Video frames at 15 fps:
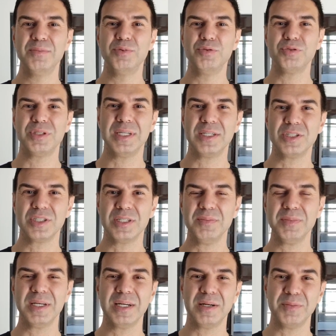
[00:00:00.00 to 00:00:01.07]
Bunu seçtim
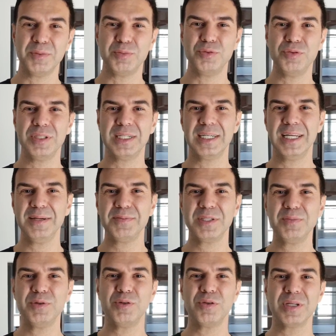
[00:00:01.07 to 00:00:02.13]
e, ama bunların
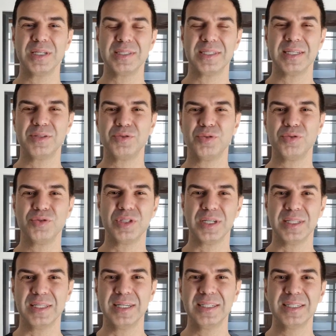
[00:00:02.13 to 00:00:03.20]
hepsi bir organizasyon
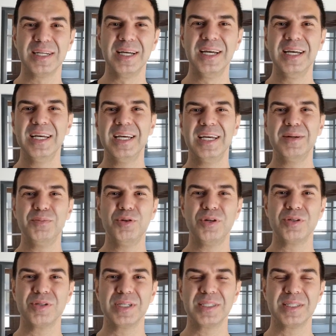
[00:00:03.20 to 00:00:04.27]
canlar. E, bu
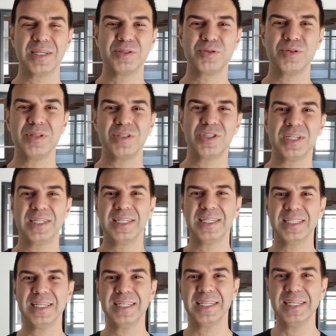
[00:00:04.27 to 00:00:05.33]
organizasyon
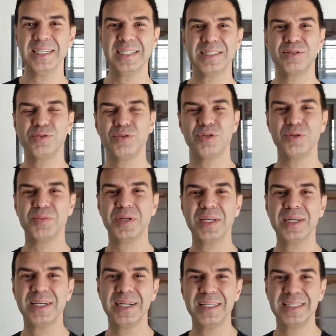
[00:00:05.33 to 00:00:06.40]
içeriğinde de istiyorum
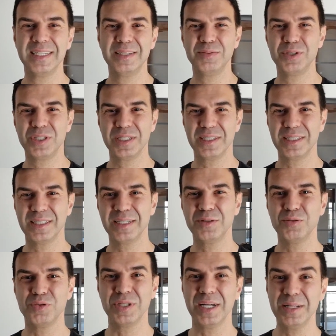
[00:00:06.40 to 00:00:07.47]
ki kaliteli bir şekilde,
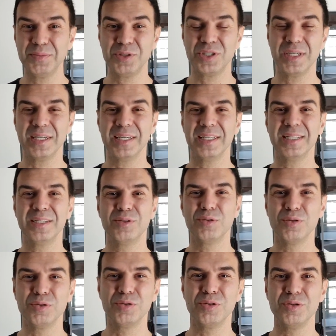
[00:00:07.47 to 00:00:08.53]
güzel bir şekilde,
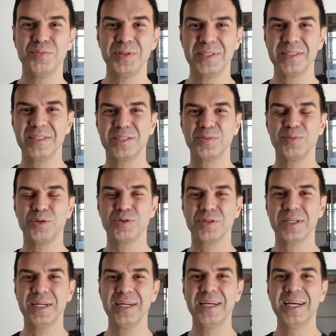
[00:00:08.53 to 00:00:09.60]
dolu dolu business
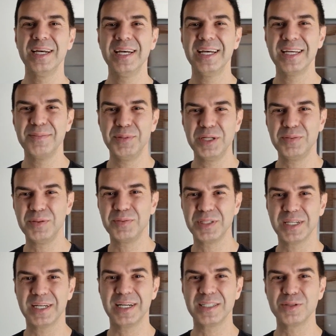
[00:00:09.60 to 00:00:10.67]
modda
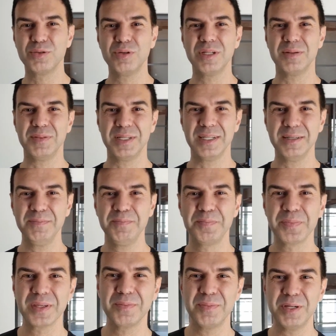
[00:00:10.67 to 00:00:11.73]
birbirimize katkı olabilelim,
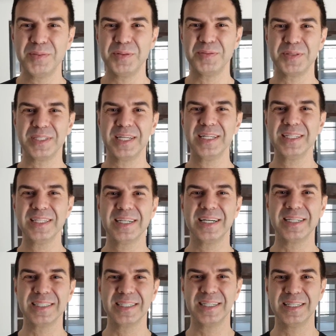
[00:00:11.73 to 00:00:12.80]
birbirimizden
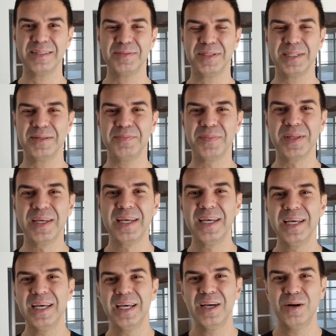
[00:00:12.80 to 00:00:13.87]
katkı alabilelim.
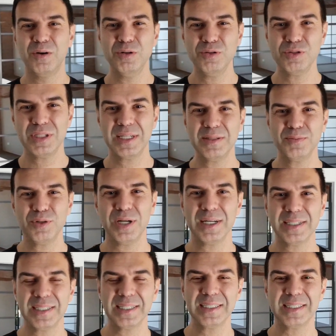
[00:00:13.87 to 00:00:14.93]
O yüzden bu
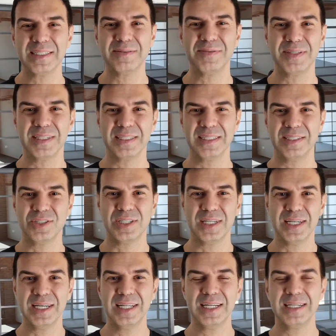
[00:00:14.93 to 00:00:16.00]
akses sınıfların işte
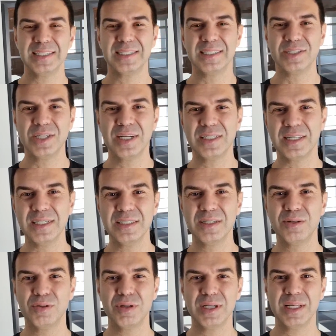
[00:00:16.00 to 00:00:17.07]
enerjisi
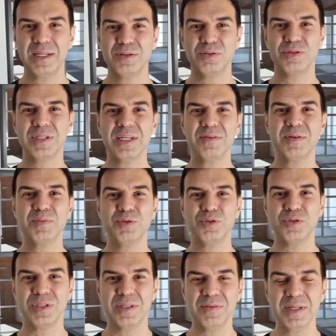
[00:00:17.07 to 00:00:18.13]
canlar o kadar yüksek bir
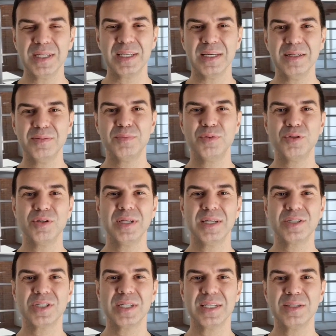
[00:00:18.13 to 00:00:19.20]
mucizevi ki bugün
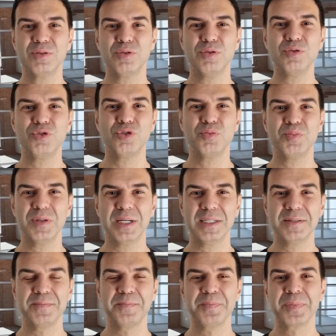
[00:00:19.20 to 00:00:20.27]
yaşanan
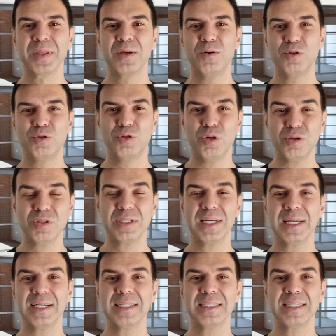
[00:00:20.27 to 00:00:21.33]
dönüşümler, o 4
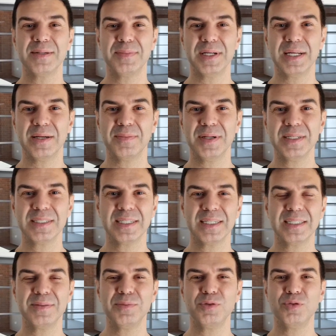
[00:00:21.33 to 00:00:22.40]
seansla beraber
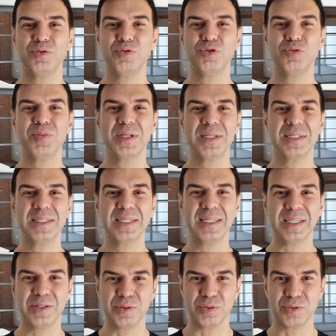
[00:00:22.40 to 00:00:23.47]
zaten bir dönüşüm alanına
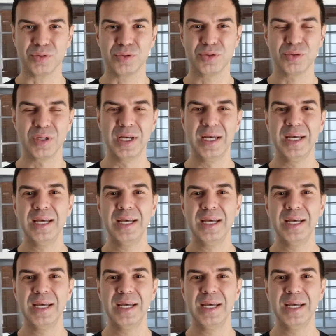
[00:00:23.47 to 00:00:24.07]
giriyoruz.